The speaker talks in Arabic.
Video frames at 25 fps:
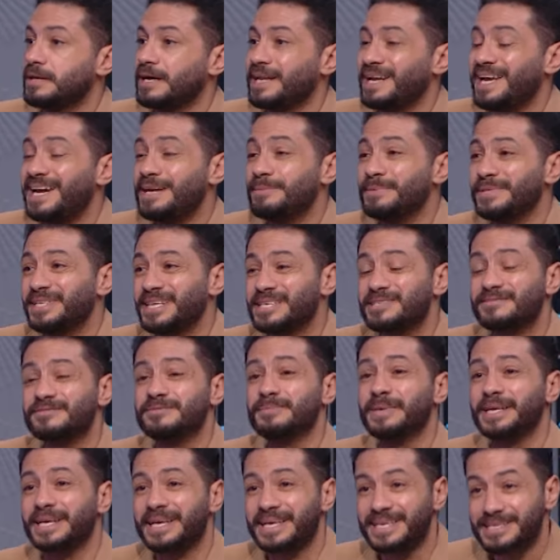آه،
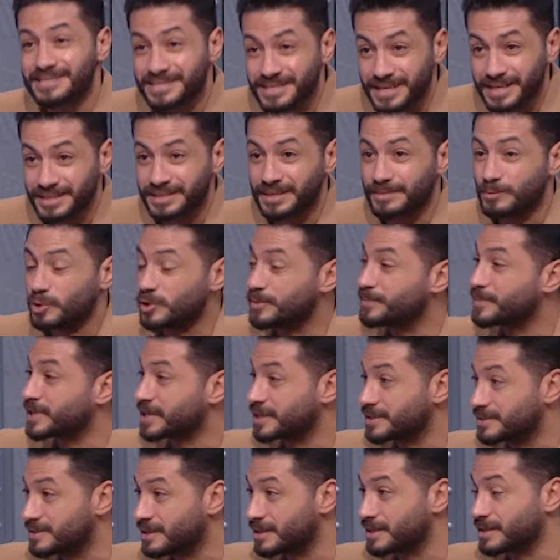الاعب الناس في مراكزها
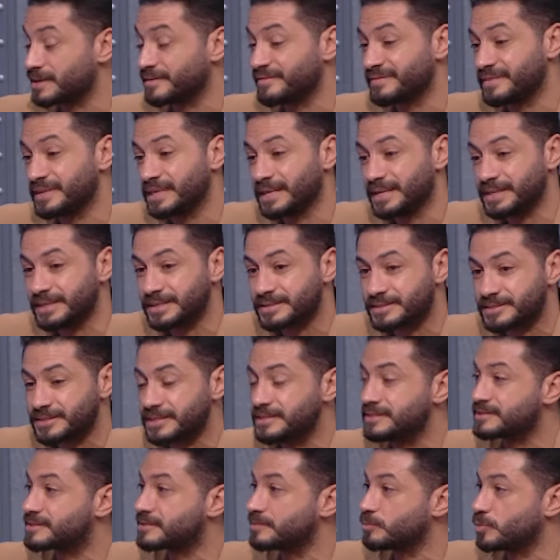ده مهم جدا
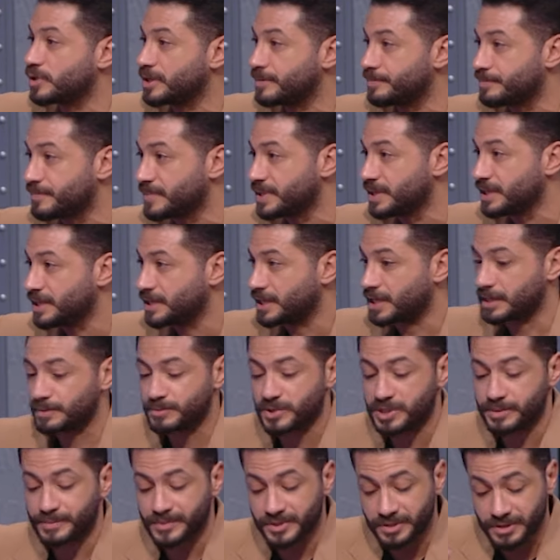لان السنس مهم
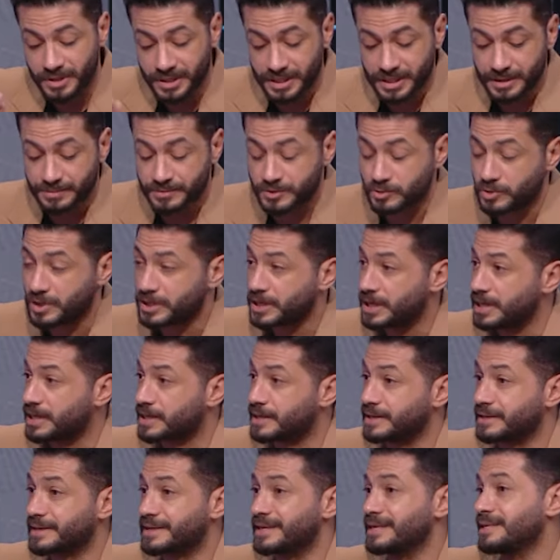مم. يعني ابراهيم نضاي
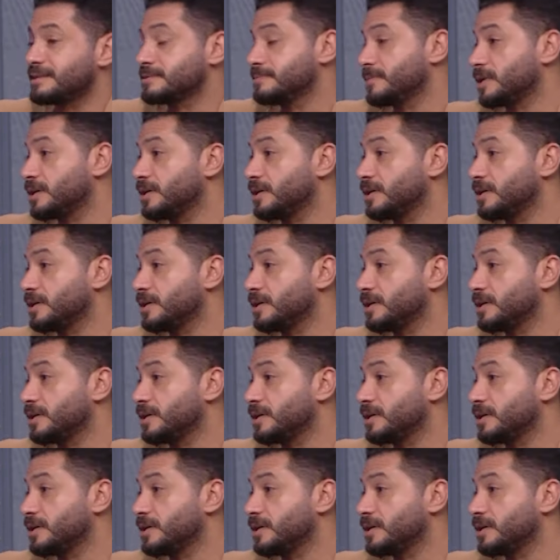كابتن وائل قال لك انا